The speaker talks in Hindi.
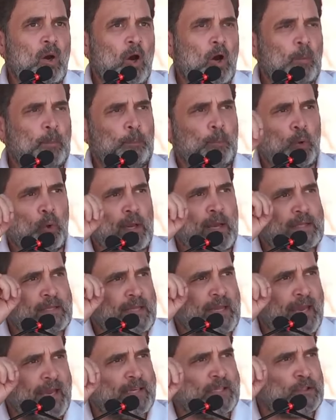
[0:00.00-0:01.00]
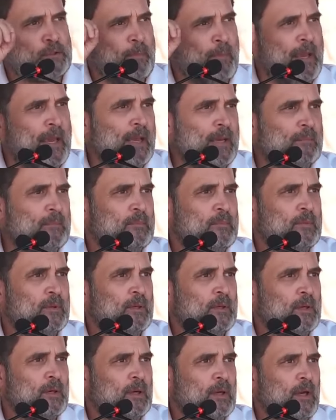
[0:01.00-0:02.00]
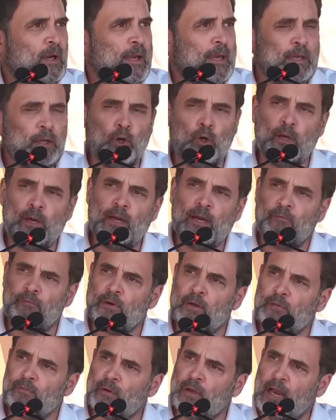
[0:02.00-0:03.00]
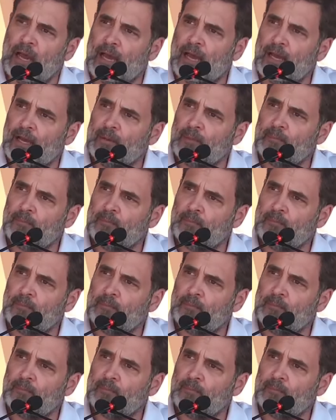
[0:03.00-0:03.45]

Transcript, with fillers: और पूरे देश में इन्होंने नफरत फैलाया है